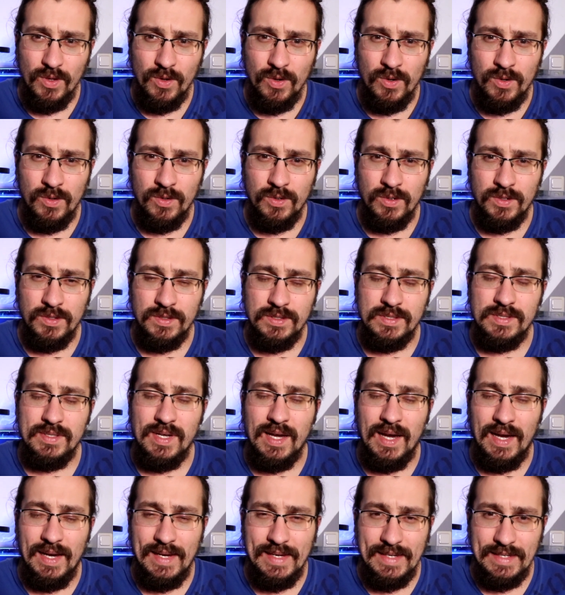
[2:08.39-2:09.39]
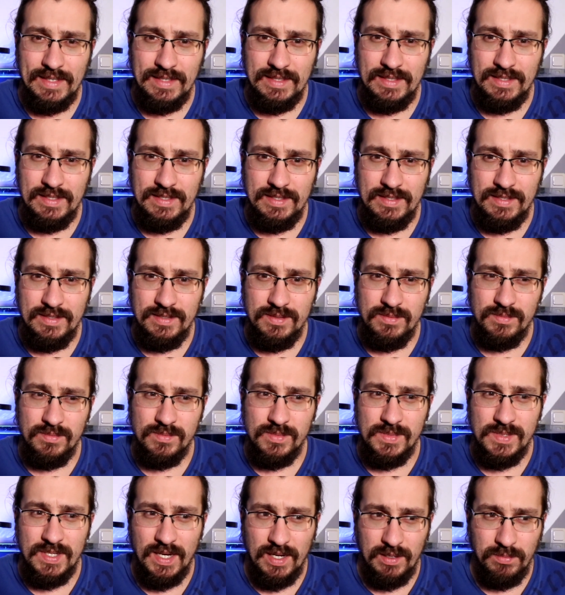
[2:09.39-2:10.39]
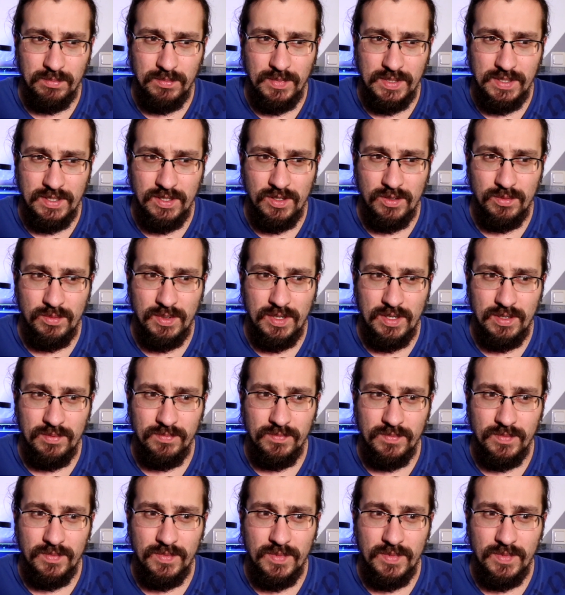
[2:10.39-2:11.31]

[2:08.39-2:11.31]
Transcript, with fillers: Und eigentlich sagt man ja immer